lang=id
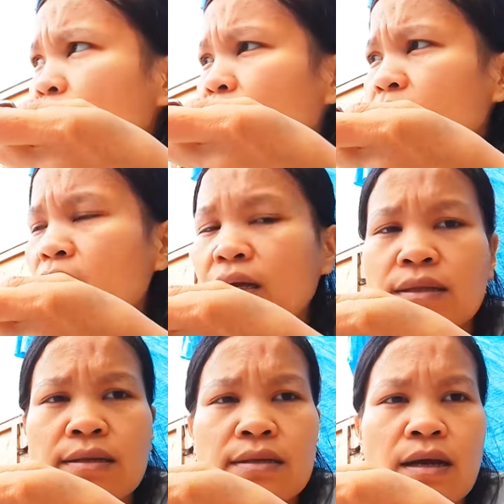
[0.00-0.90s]
dan
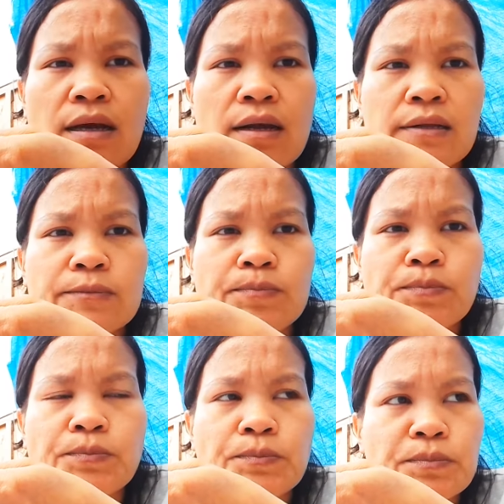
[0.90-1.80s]
akte dia
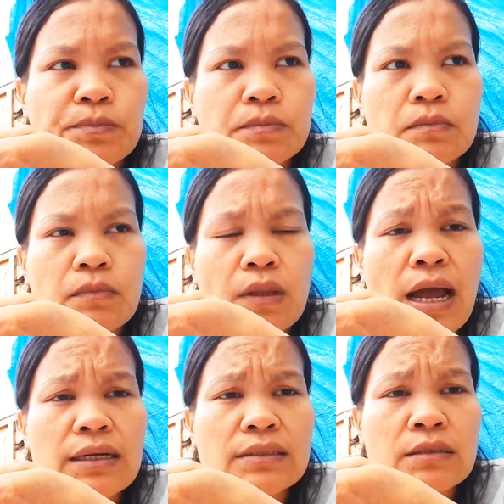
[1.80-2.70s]

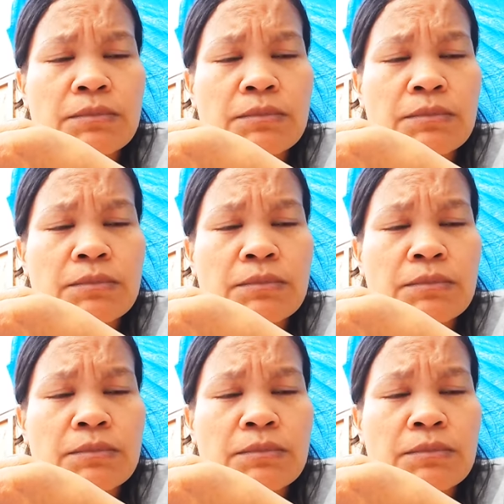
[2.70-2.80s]
akte